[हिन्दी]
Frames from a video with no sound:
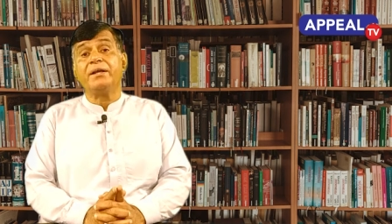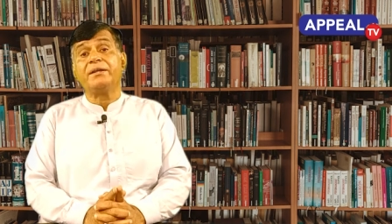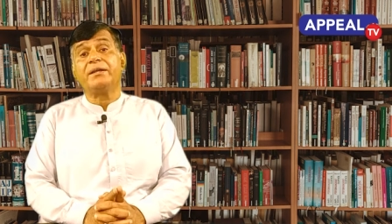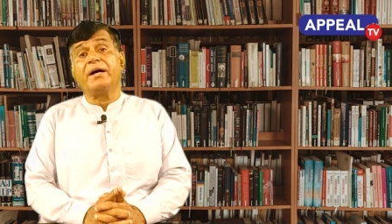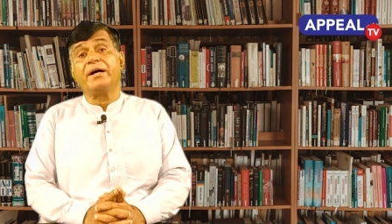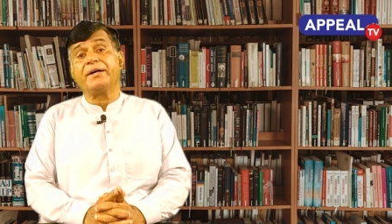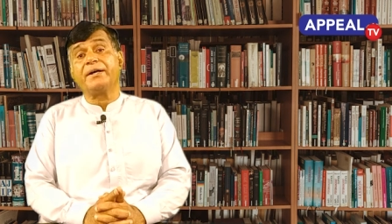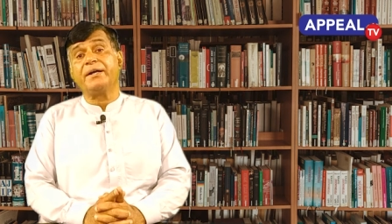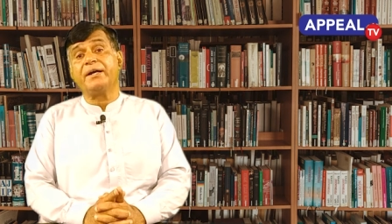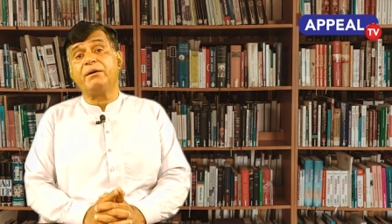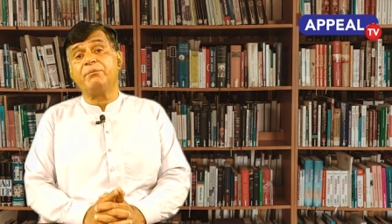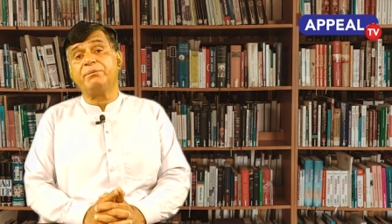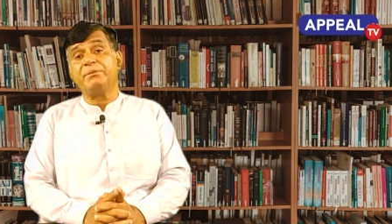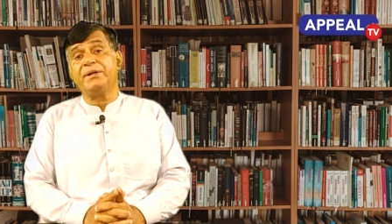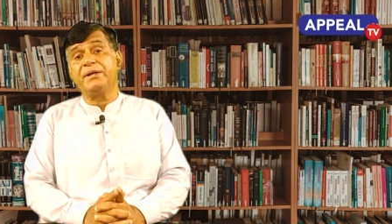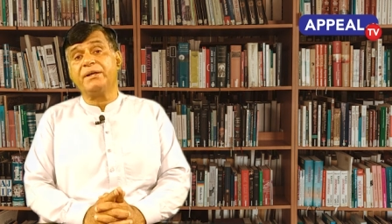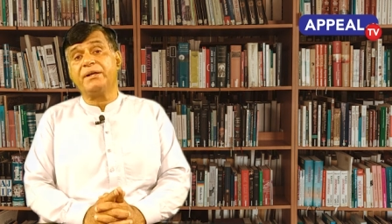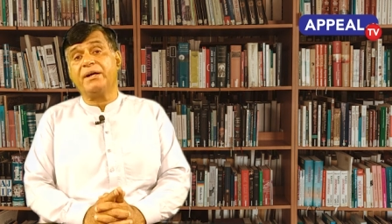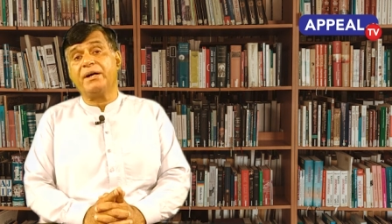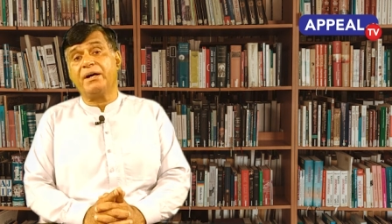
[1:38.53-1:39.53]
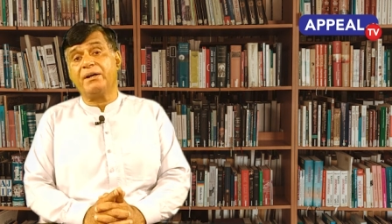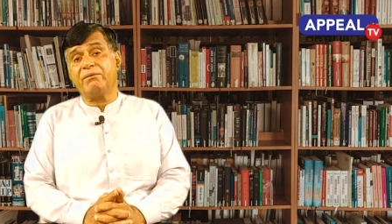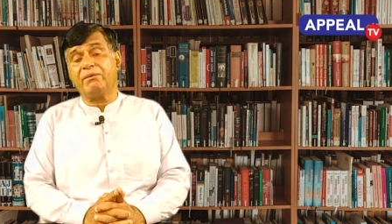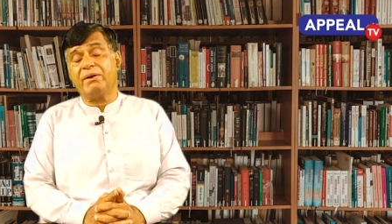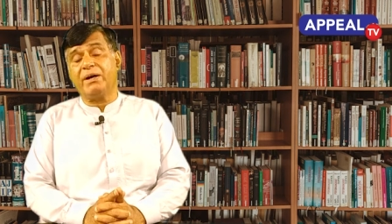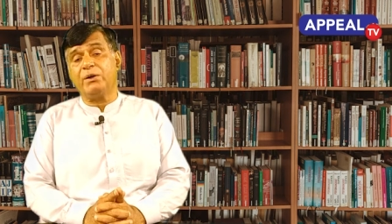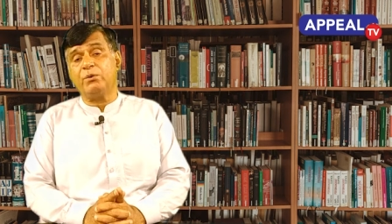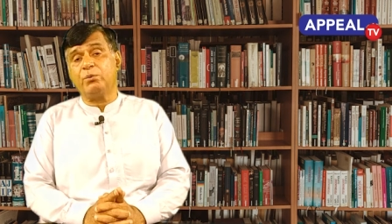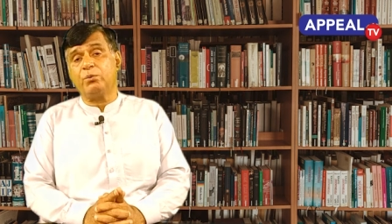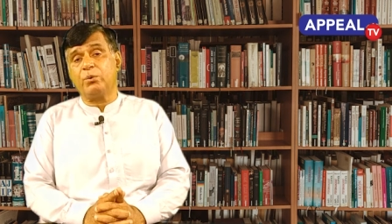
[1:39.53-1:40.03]
ताकि अपने घर
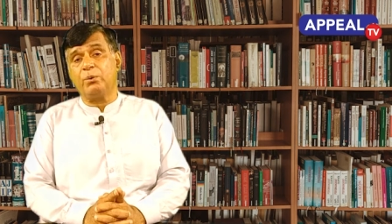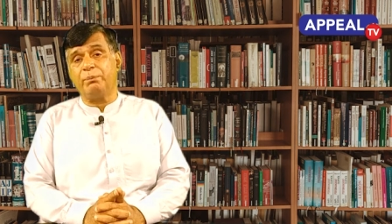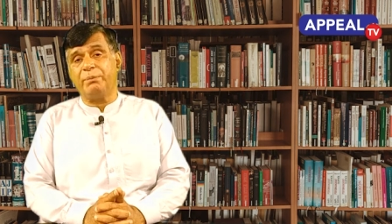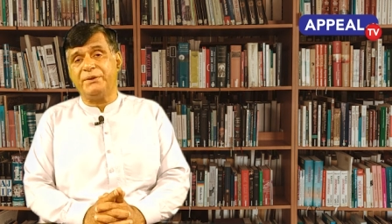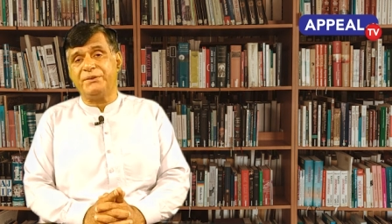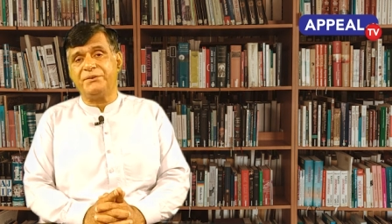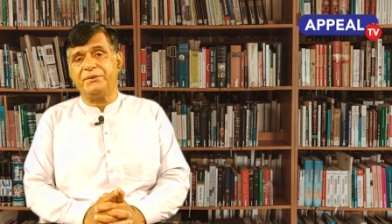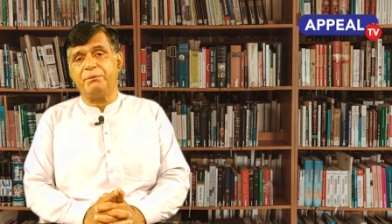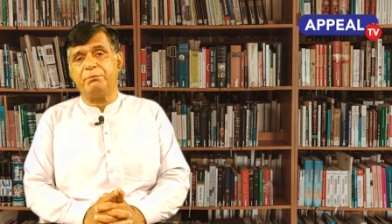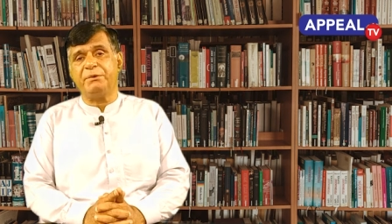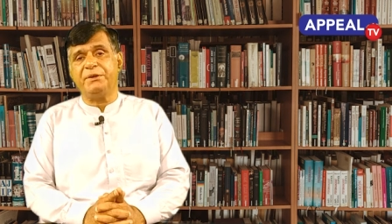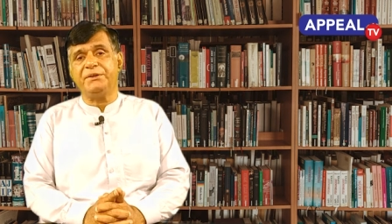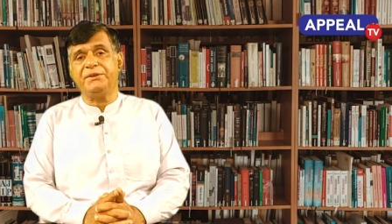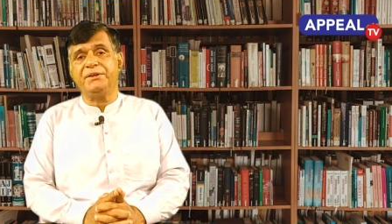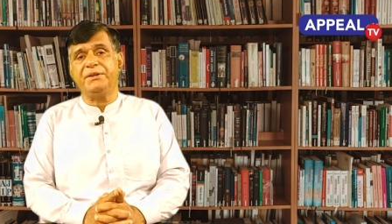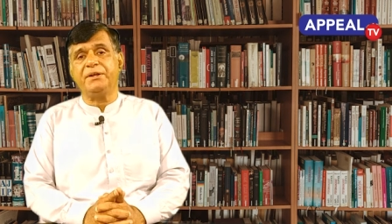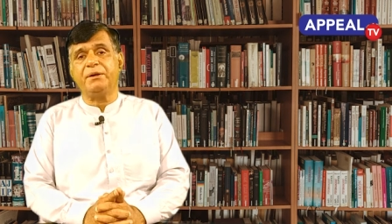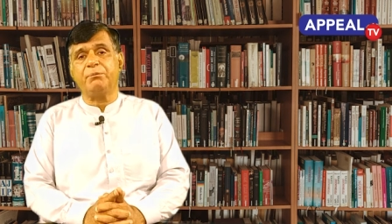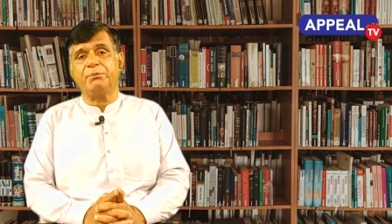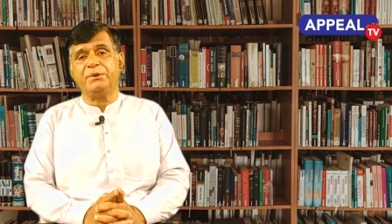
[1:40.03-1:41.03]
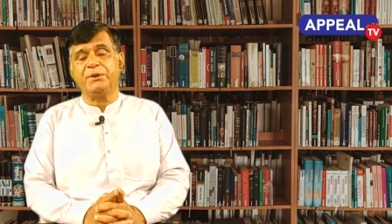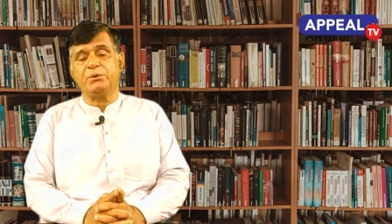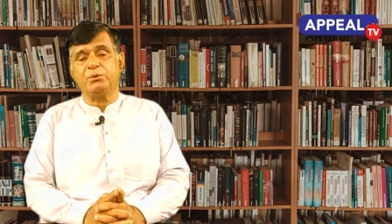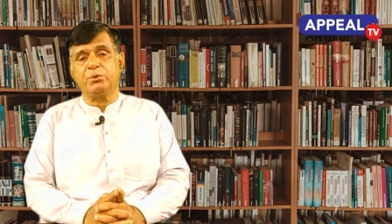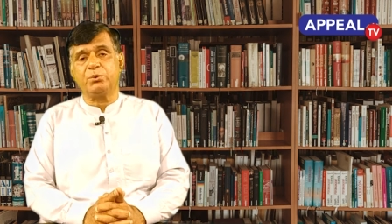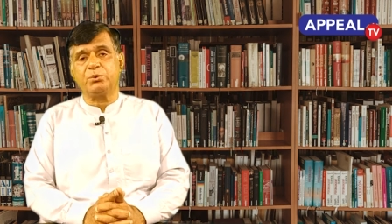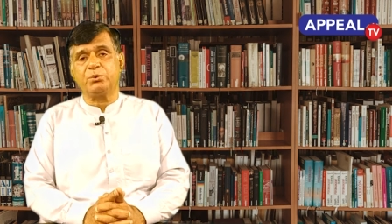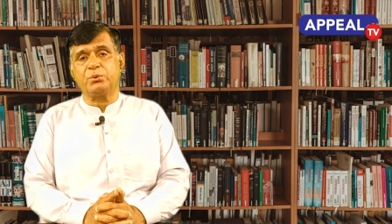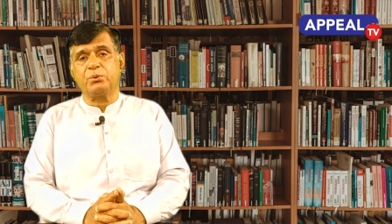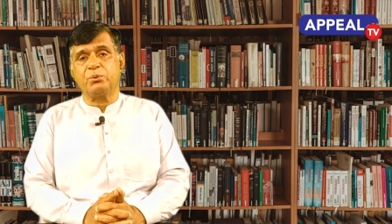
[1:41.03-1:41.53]
वालों को पैसे भेजें अपने
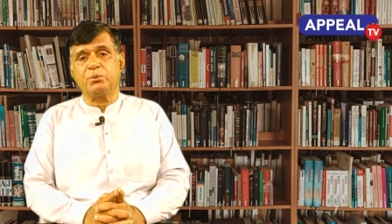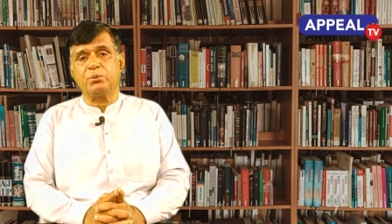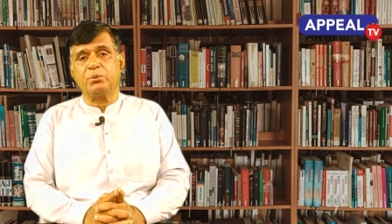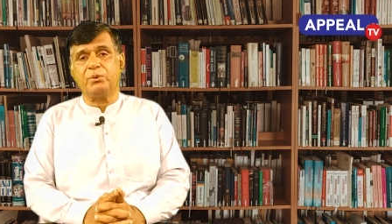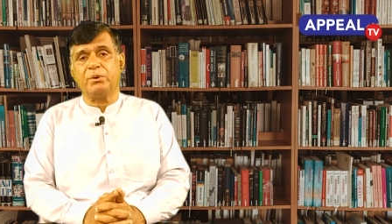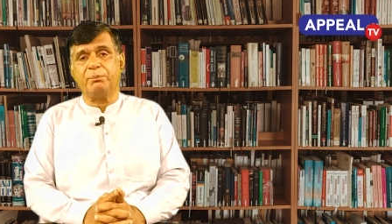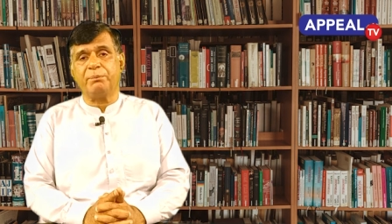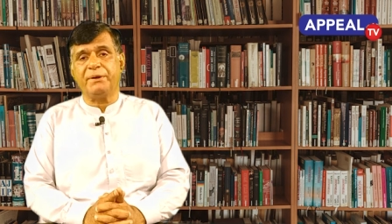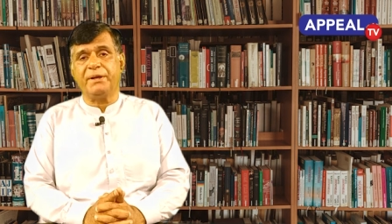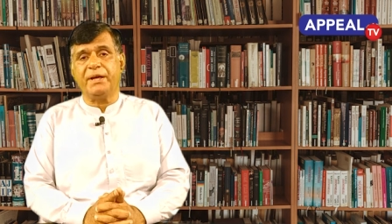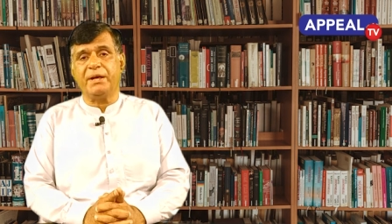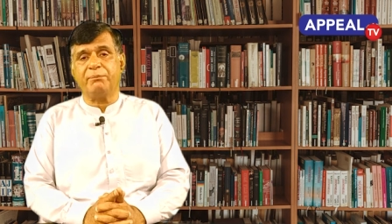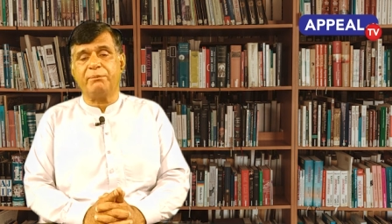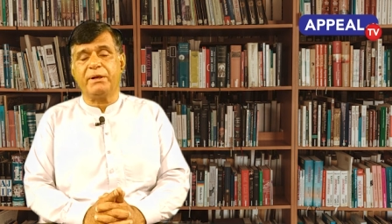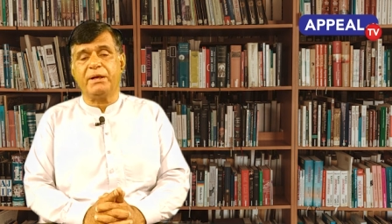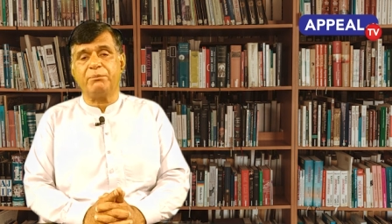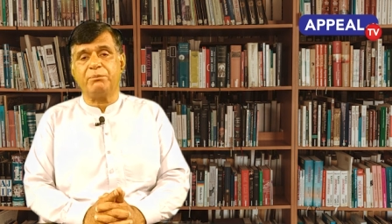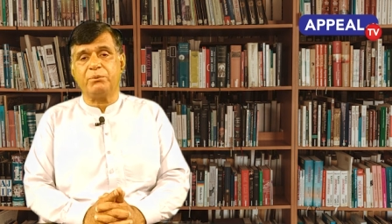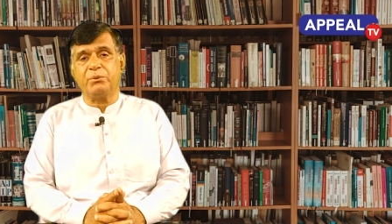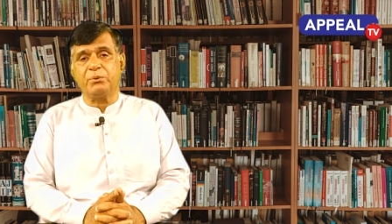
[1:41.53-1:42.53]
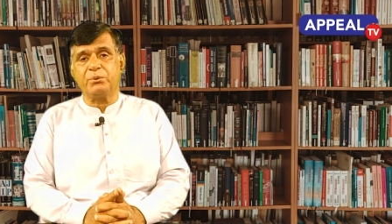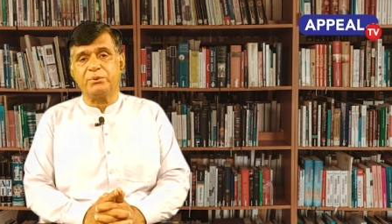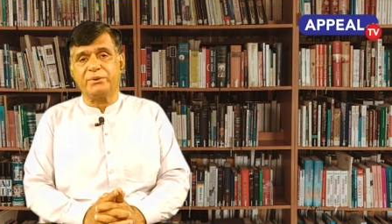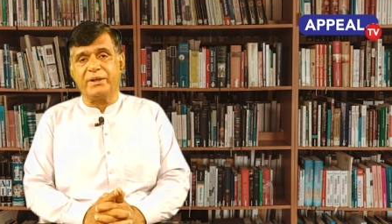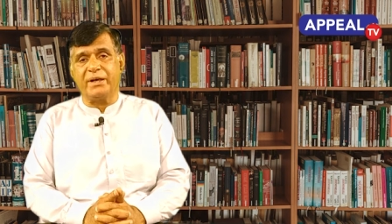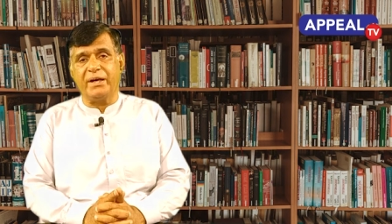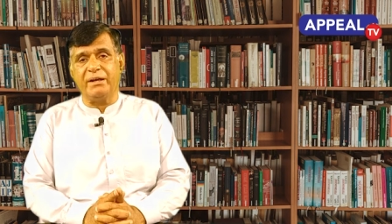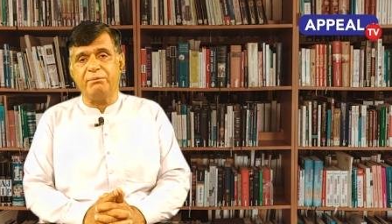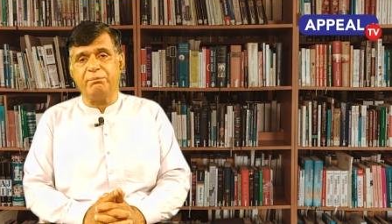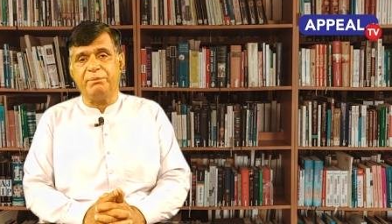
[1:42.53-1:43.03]
दोस्तों को अपने अहबाब को
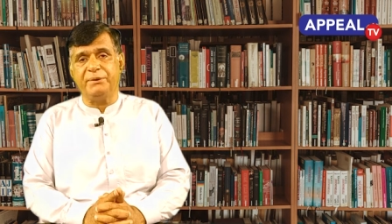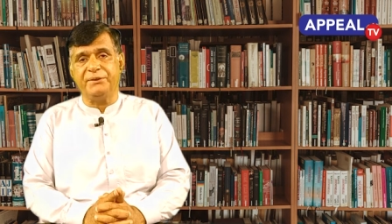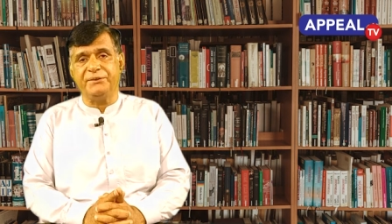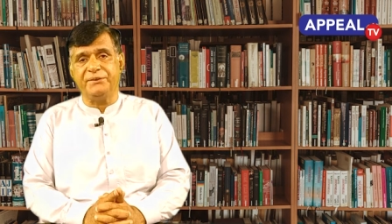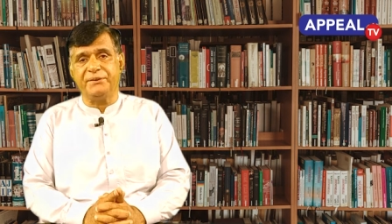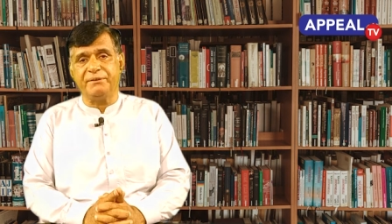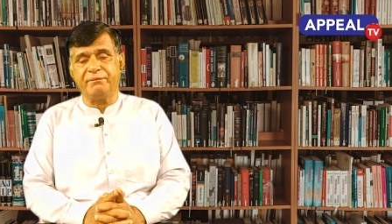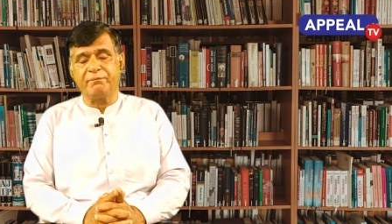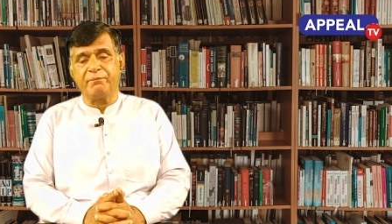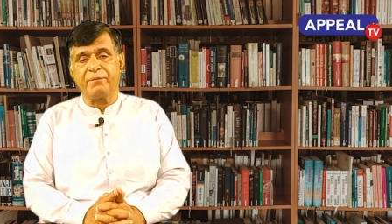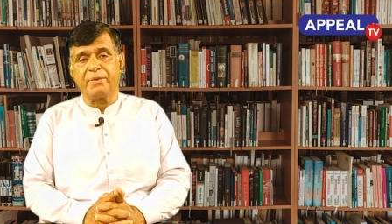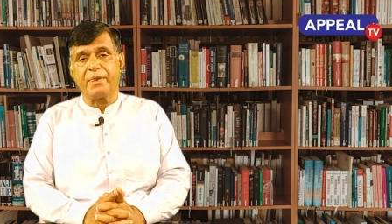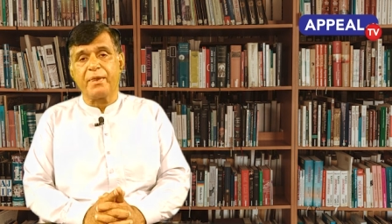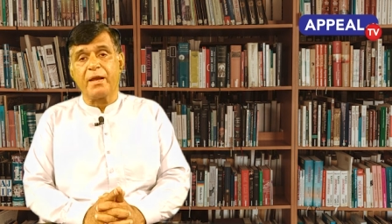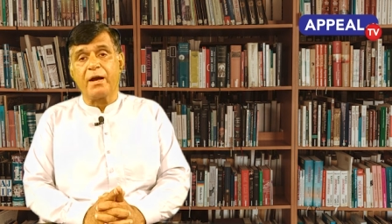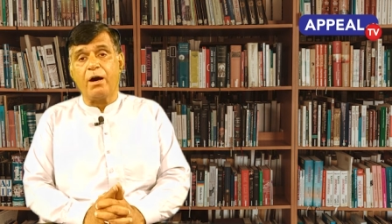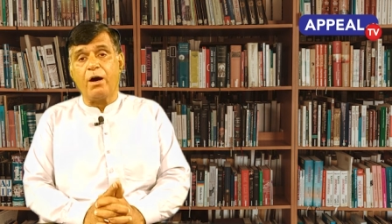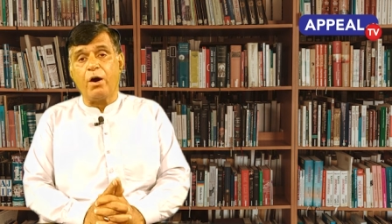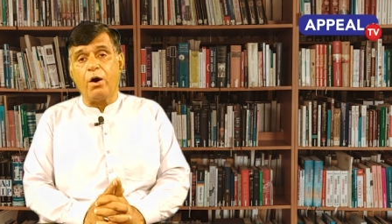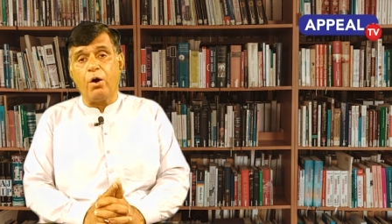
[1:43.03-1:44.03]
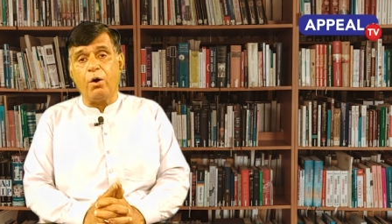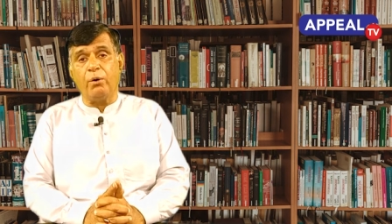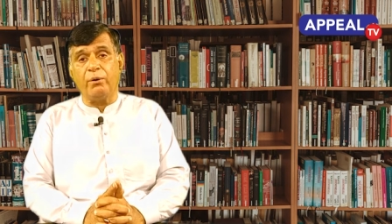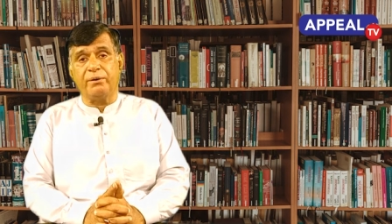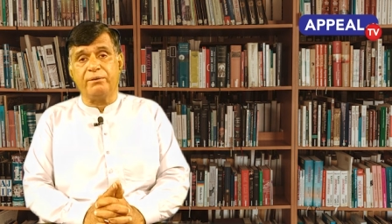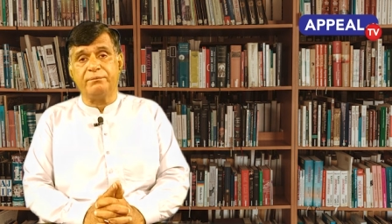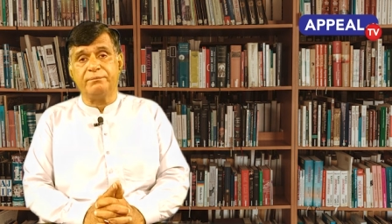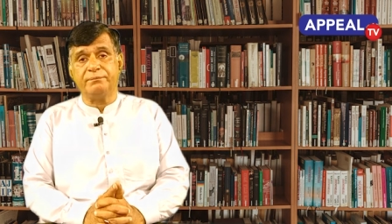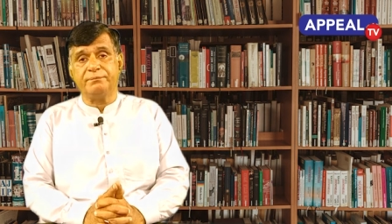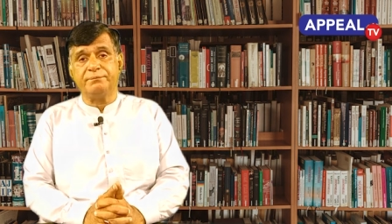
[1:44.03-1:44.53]
तहफ़ भेजें
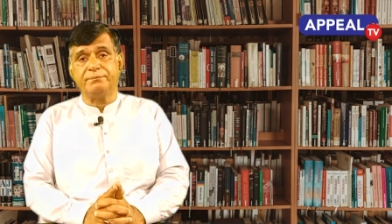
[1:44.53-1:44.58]
और